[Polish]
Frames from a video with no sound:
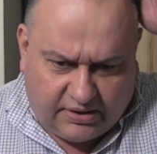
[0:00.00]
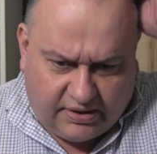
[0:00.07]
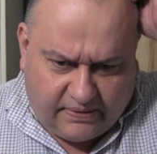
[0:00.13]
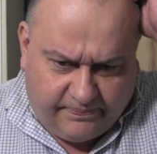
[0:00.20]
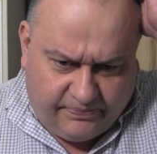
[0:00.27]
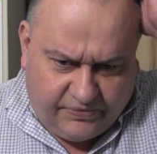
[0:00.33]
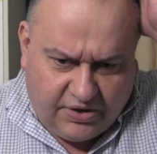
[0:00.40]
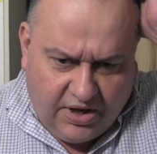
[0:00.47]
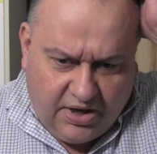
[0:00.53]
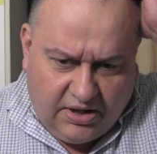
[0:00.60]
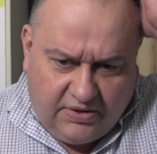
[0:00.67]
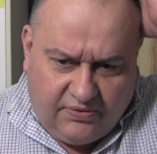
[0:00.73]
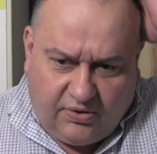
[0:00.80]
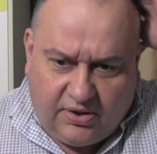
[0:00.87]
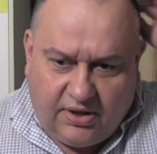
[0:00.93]
Te,
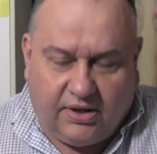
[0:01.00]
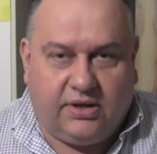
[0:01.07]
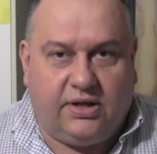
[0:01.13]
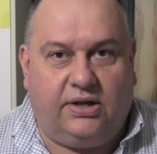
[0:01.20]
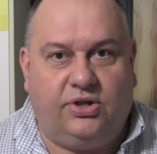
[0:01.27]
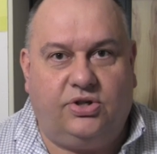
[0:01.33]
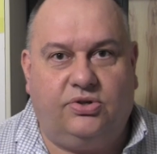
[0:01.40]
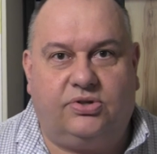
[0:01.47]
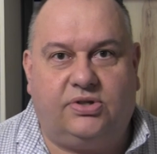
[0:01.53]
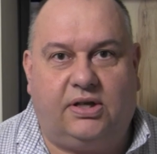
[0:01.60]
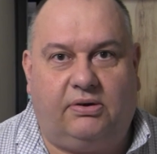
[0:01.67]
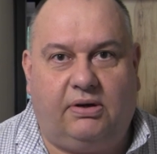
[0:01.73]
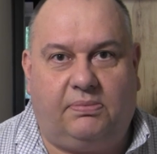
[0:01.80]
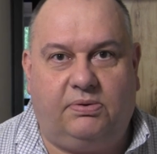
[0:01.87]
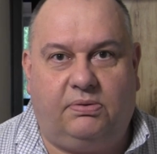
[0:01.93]
I w ogóle kiedyś
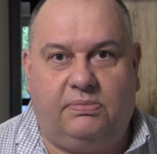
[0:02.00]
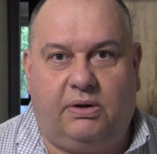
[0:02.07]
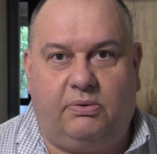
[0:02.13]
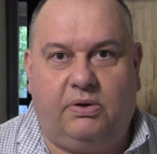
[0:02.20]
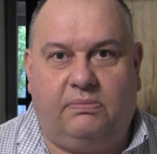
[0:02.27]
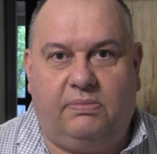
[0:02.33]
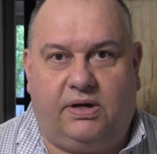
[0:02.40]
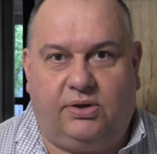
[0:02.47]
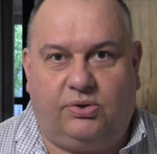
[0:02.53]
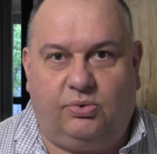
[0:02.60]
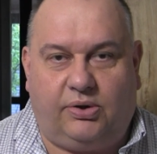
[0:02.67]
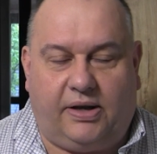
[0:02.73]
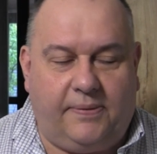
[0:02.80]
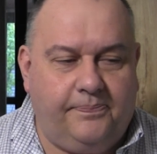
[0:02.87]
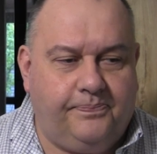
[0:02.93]
dostaną, jak będą miały
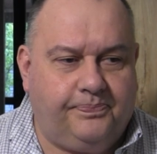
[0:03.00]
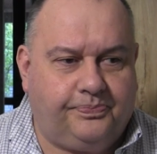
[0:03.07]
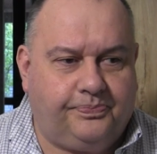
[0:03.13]
emeryturę,